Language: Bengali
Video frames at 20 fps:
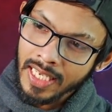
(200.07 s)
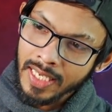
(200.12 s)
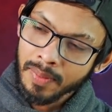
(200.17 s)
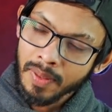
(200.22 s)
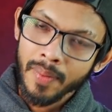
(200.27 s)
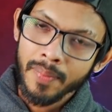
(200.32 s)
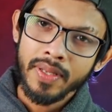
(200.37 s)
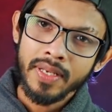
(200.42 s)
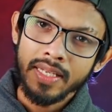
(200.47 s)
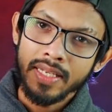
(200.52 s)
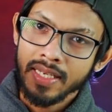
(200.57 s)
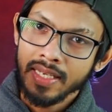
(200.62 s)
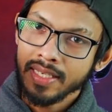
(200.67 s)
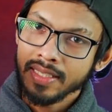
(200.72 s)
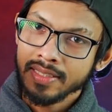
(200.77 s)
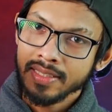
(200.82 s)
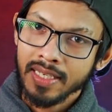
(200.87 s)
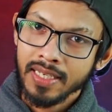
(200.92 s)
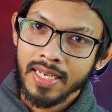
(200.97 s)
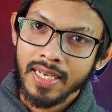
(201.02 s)
এভাবে নিয়ে
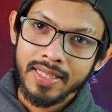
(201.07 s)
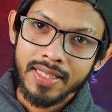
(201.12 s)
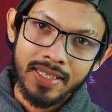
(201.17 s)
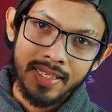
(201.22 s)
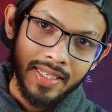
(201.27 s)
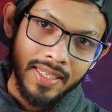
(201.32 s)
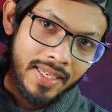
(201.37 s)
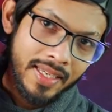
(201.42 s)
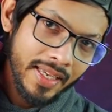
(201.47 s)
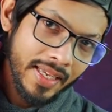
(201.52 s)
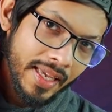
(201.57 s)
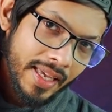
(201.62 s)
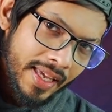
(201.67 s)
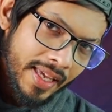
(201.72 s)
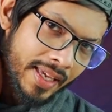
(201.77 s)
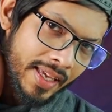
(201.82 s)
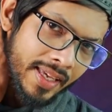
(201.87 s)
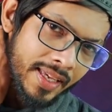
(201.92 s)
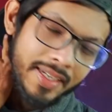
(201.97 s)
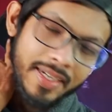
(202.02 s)
এই যে এই হাতে নিয়ে
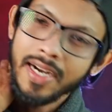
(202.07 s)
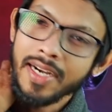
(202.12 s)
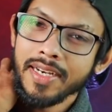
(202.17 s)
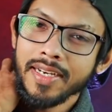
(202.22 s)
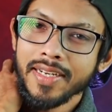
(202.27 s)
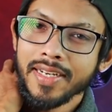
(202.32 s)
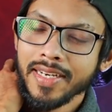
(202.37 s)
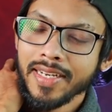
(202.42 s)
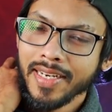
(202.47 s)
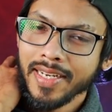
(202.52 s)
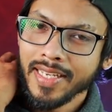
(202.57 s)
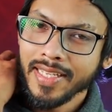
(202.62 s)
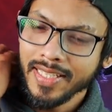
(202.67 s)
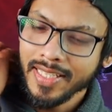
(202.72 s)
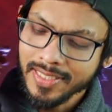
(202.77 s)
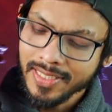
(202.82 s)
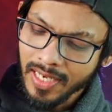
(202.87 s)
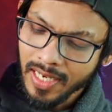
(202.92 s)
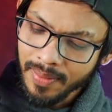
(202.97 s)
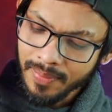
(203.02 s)
এই ঘাড়ের এখানে রেখে
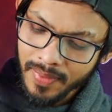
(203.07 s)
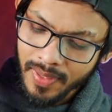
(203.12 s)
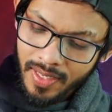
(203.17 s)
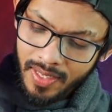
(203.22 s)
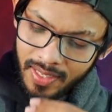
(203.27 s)
দিয়েছিলাম